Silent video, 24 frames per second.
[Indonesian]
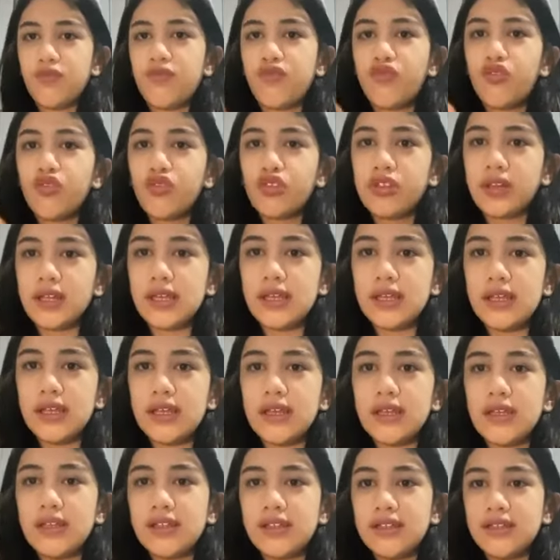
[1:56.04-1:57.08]

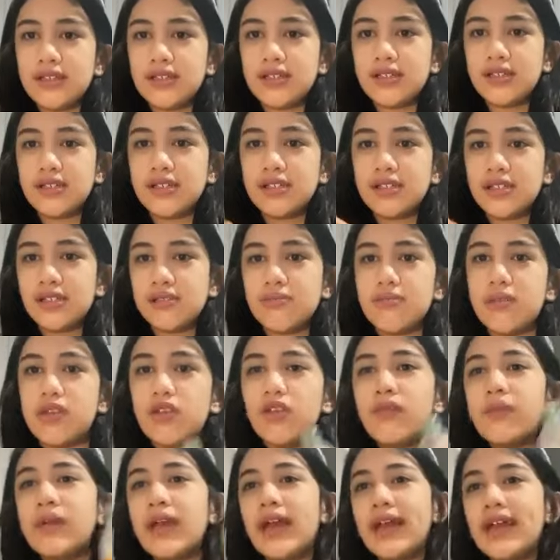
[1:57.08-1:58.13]
fruity
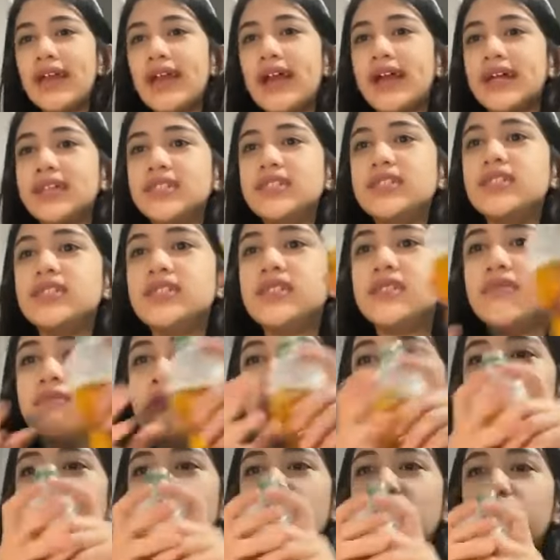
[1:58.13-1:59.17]
Minum ya guys,
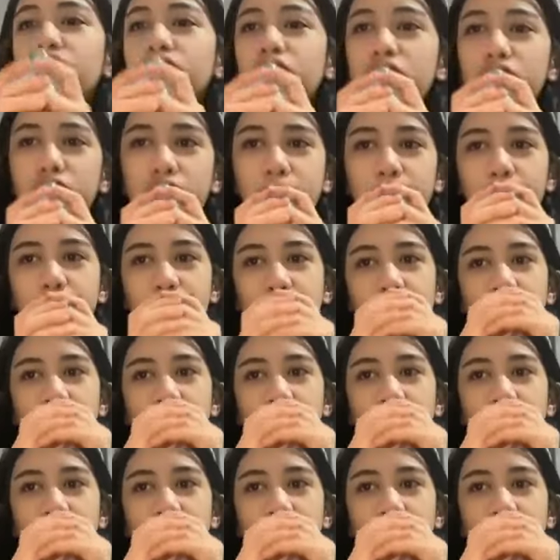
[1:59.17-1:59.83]
minum.